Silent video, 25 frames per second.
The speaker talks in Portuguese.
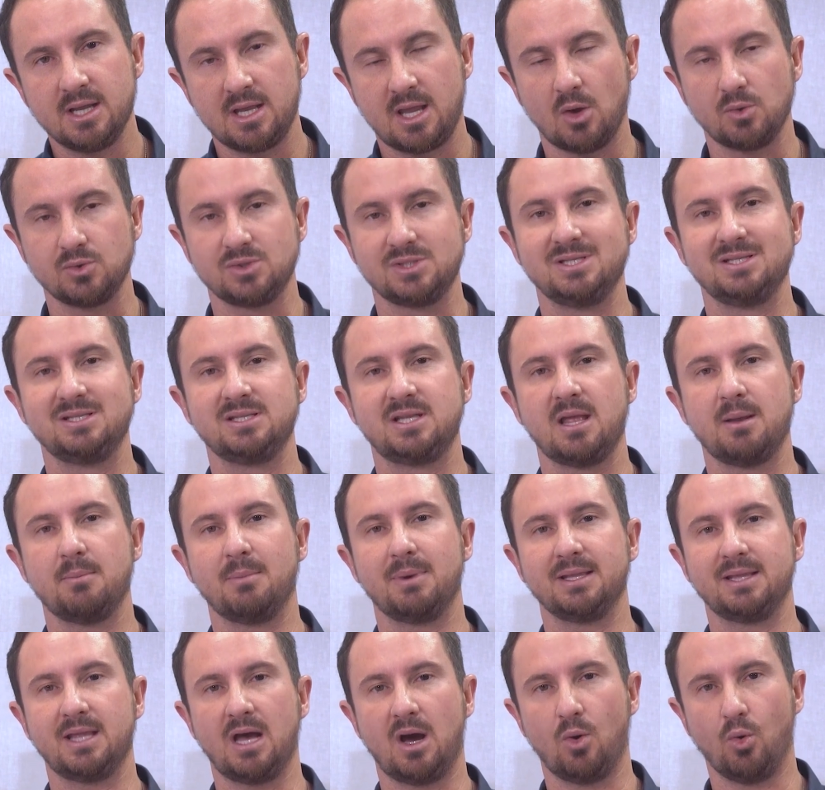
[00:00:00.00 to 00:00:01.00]
que é o
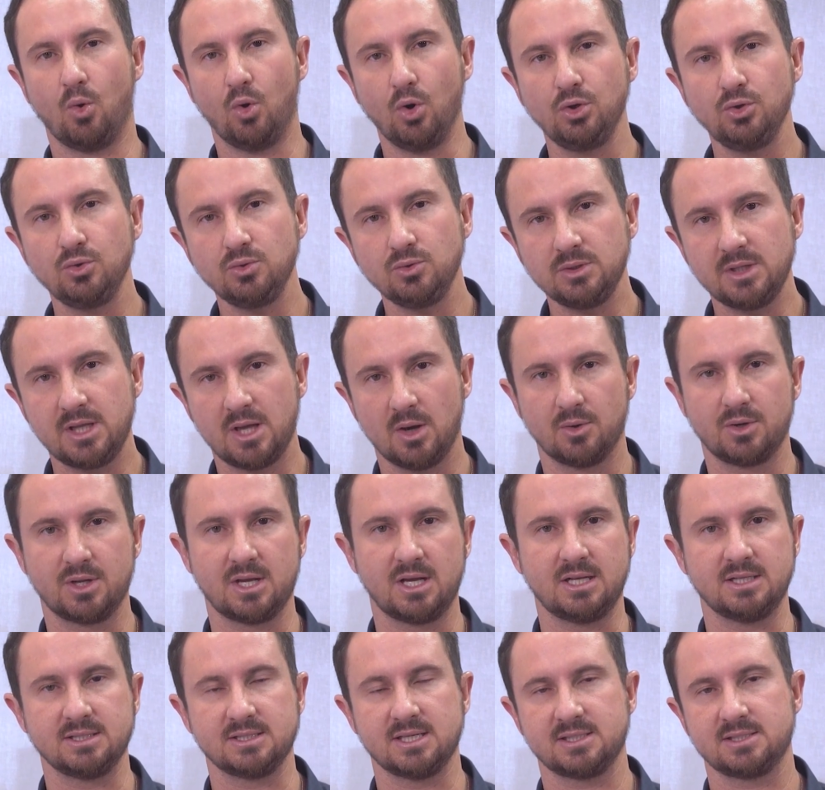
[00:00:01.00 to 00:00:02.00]
sistema da ONU, que é a
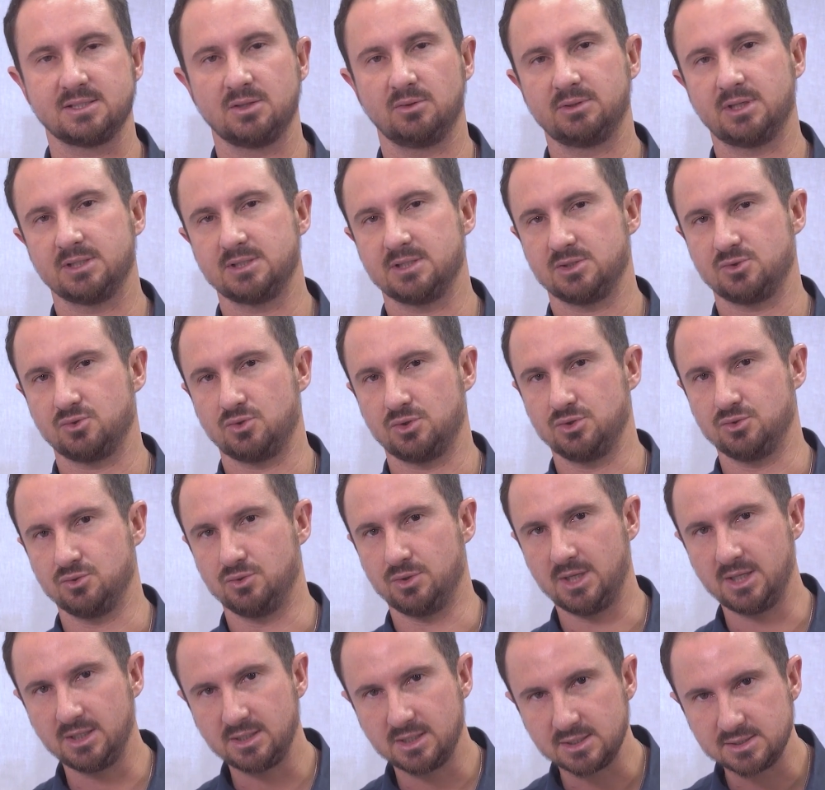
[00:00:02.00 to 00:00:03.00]
Organização das Nações
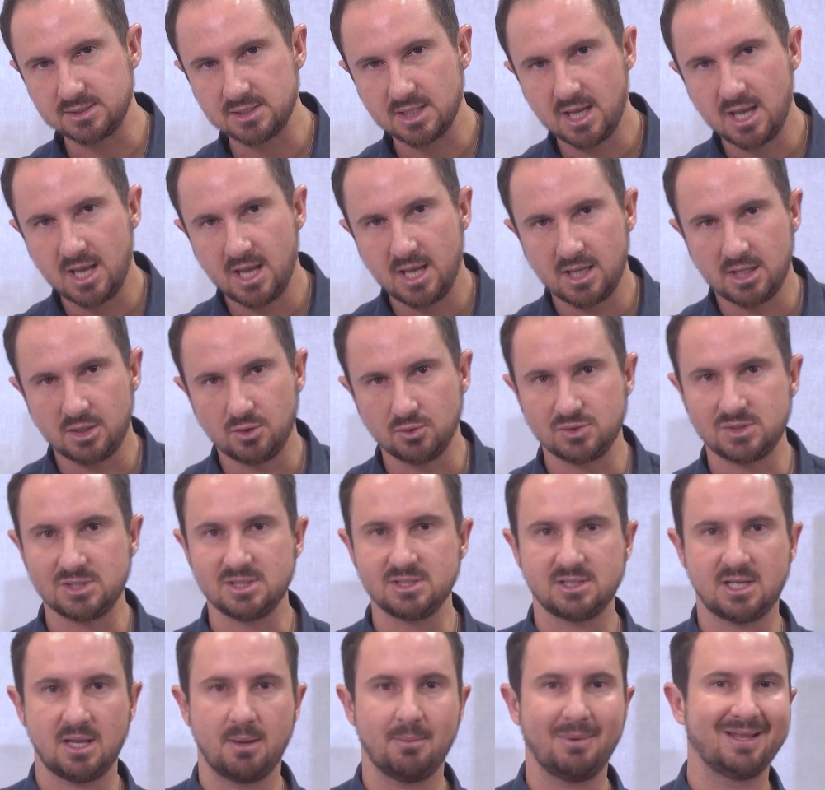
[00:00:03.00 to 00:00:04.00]
Unidas, e o
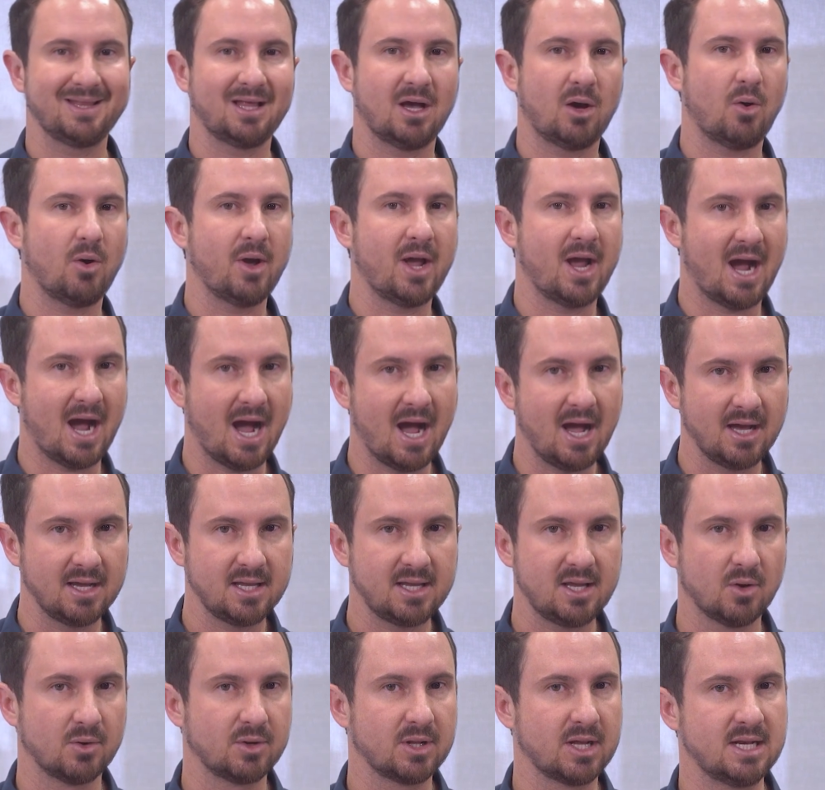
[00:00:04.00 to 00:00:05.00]
sistema da OEA,
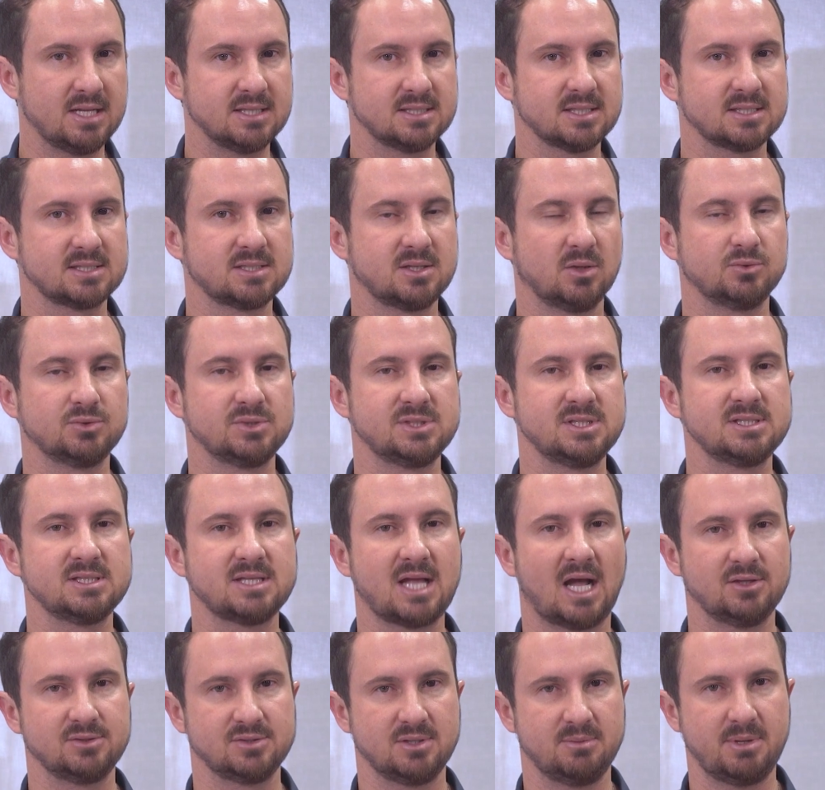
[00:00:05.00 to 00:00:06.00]
que é a Organização dos
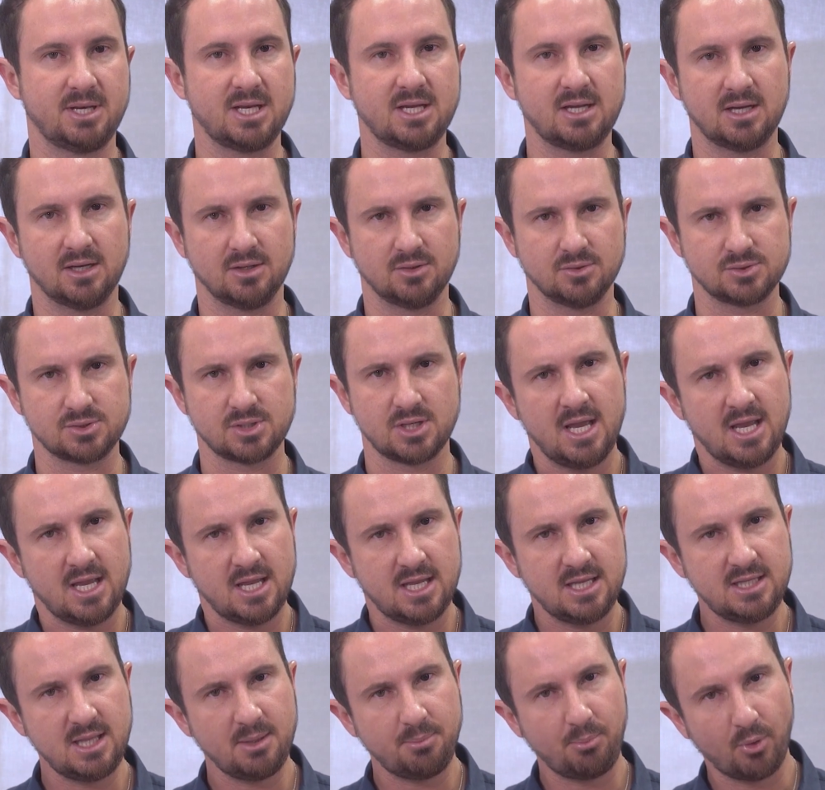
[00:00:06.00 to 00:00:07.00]
Estados Americanos.
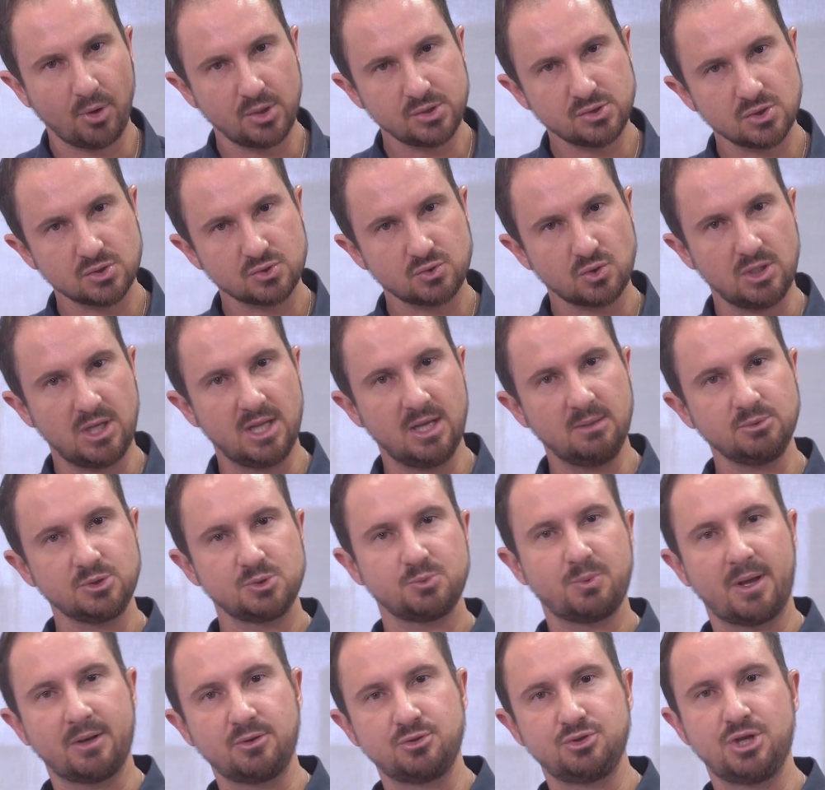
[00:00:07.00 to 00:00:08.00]
E depois nós olhamos
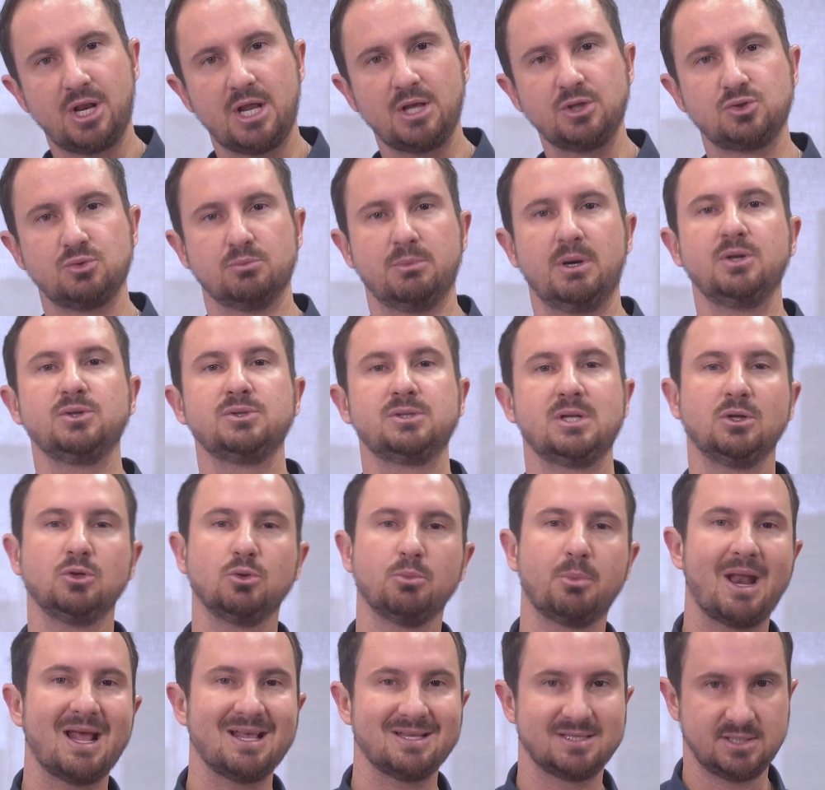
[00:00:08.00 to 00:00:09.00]
para os direitos humanos dentro do
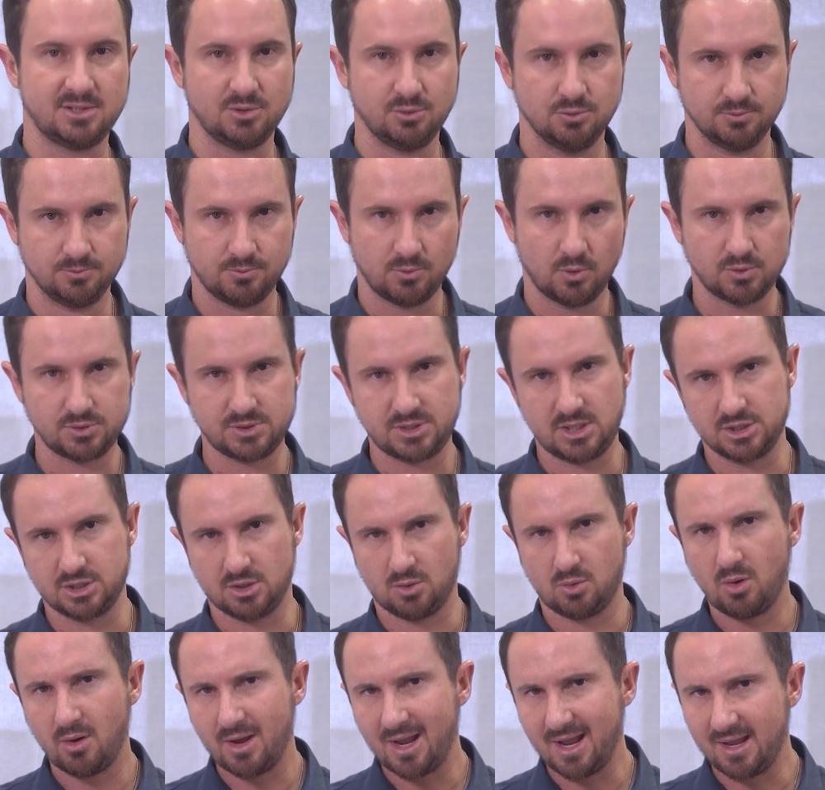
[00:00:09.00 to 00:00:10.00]
Brasil, ou seja,
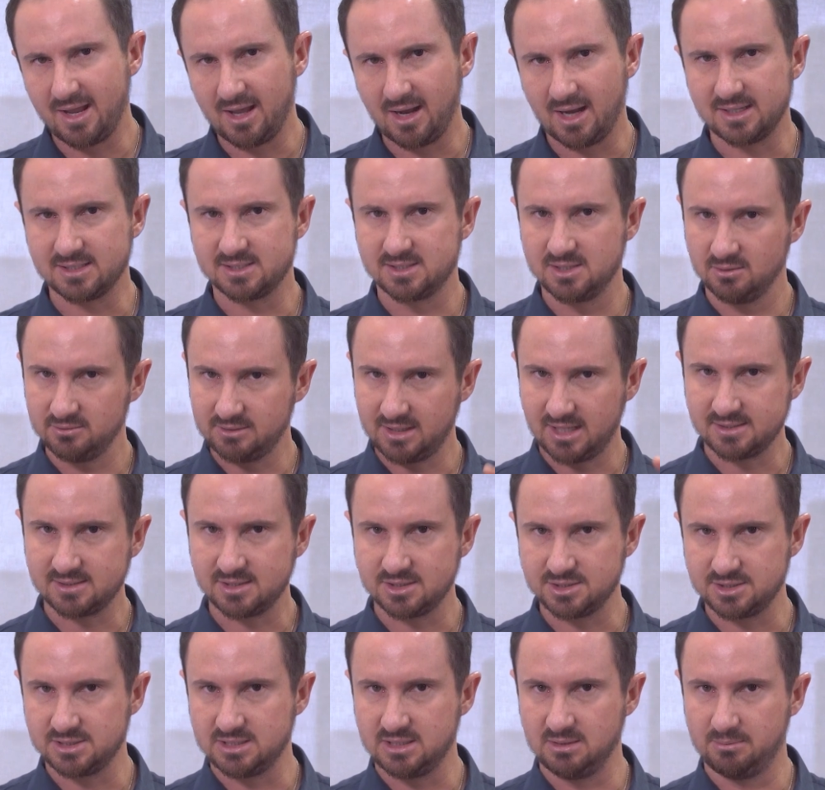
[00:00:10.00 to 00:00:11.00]
qual é a relação
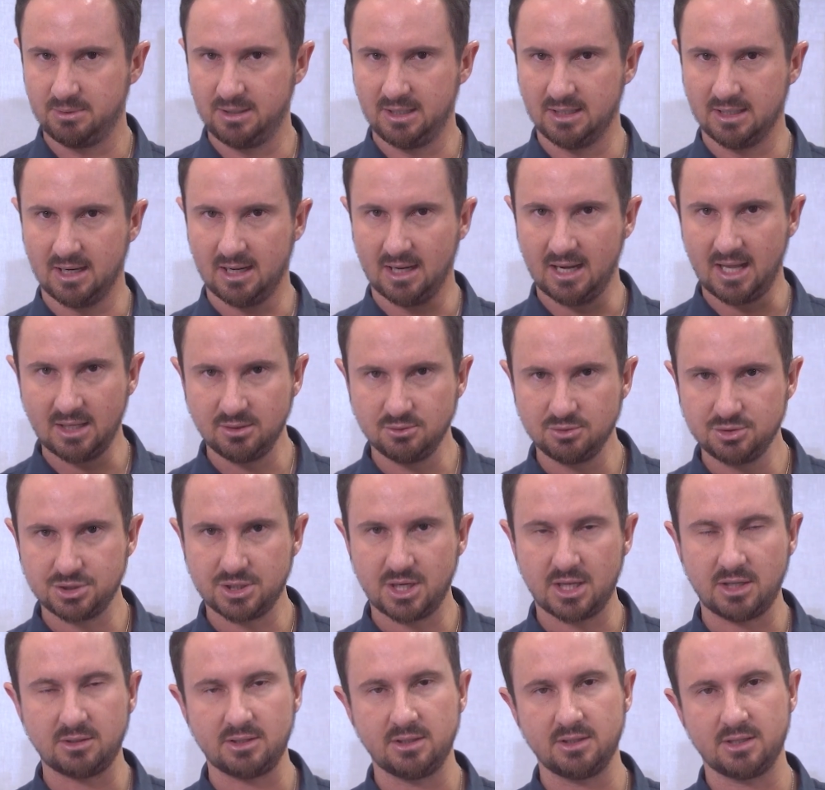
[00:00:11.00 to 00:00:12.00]
dessa disciplina lá no
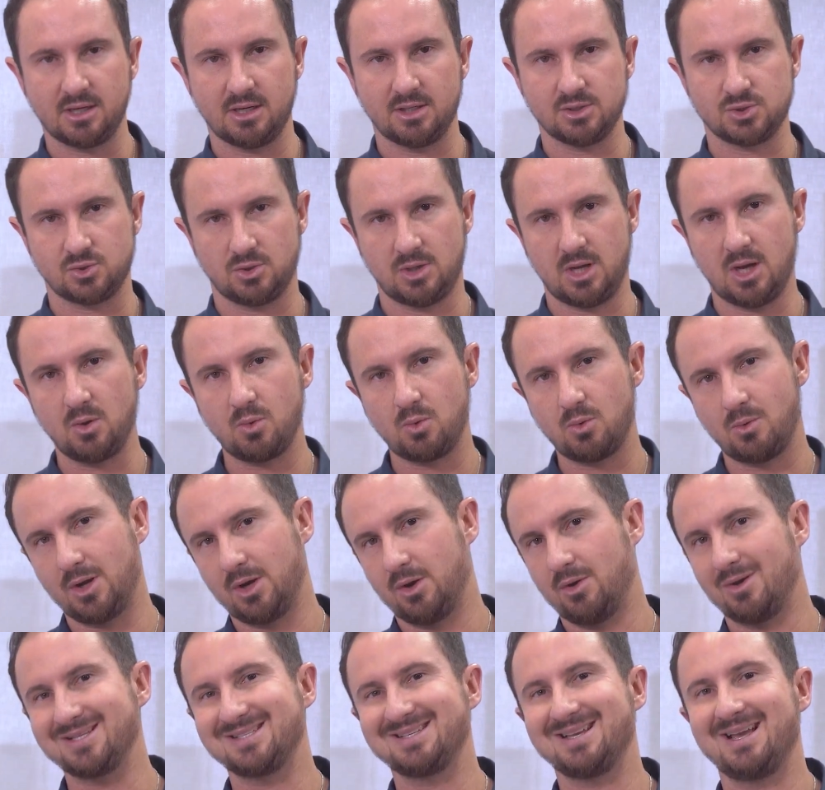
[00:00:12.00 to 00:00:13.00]
direito internacional com a
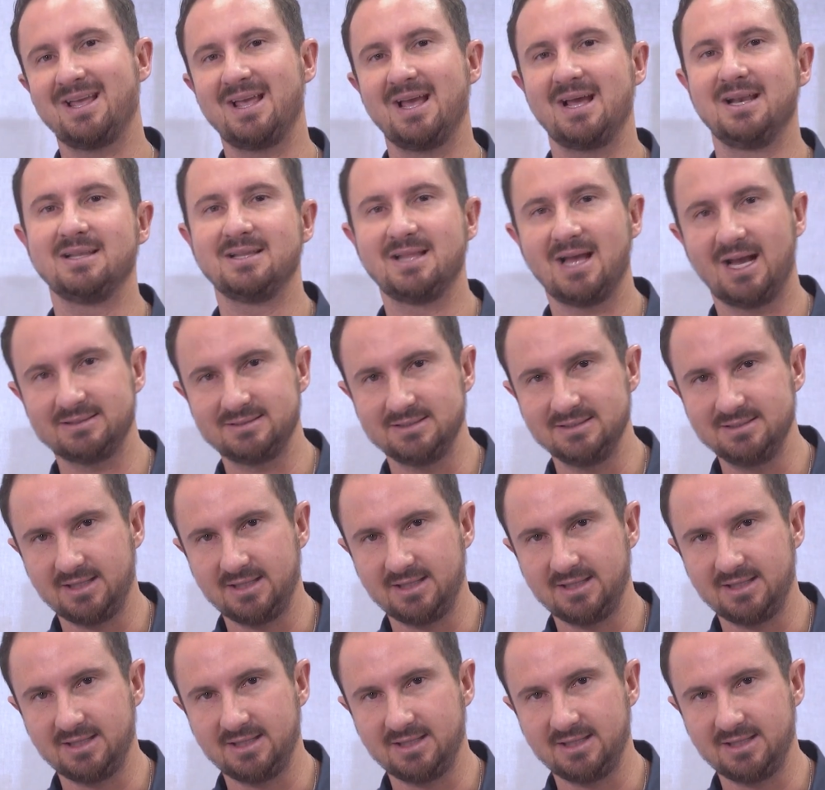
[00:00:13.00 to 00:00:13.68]
nossa realidade